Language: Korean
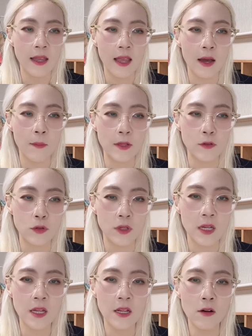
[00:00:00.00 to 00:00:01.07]
예약
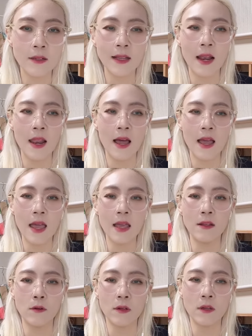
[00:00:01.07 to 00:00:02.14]
매출이 1억 달러에
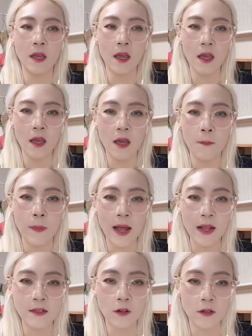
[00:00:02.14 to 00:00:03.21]
이렇게
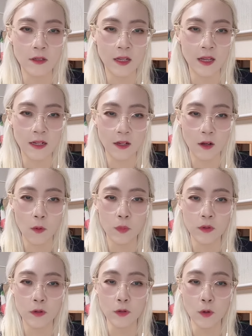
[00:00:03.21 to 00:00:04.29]
빨리 접근한 양자
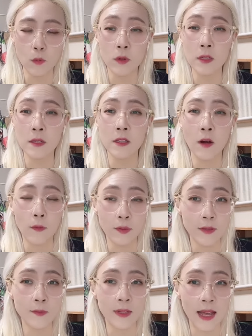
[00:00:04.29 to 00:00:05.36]
컴퓨터 전문 회사는
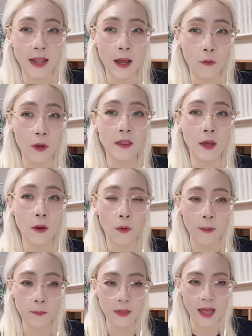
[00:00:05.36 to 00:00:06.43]
없습니다라고
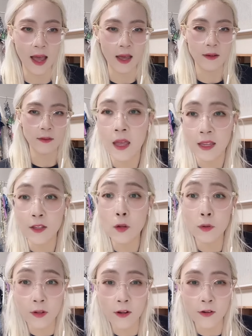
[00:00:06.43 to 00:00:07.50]
했다고 합니다.
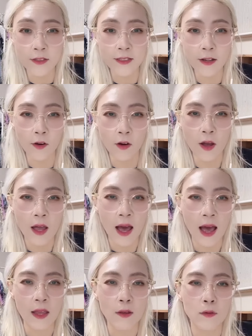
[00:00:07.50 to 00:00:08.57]
이도 그럴 것이요.
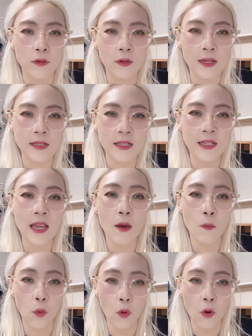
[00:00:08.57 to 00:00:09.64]
아이온큐의
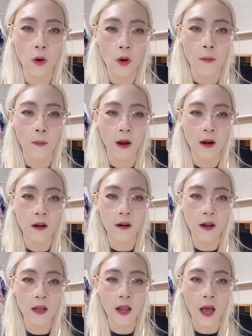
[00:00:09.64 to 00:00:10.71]
CMO
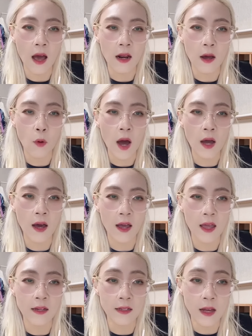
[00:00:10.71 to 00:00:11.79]
마거렛
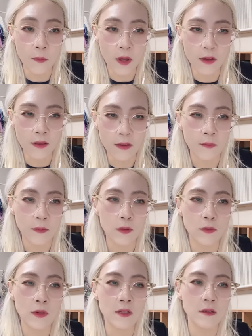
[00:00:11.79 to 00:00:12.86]
아라와카에 의하면
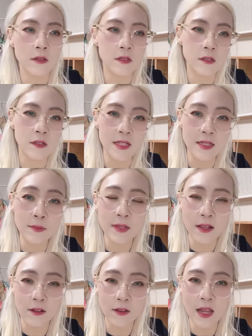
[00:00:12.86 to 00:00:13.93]
미국에서
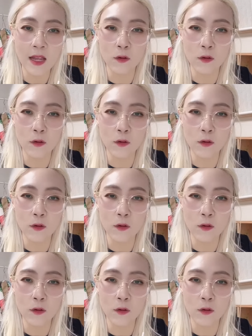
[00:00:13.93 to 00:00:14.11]
2024년에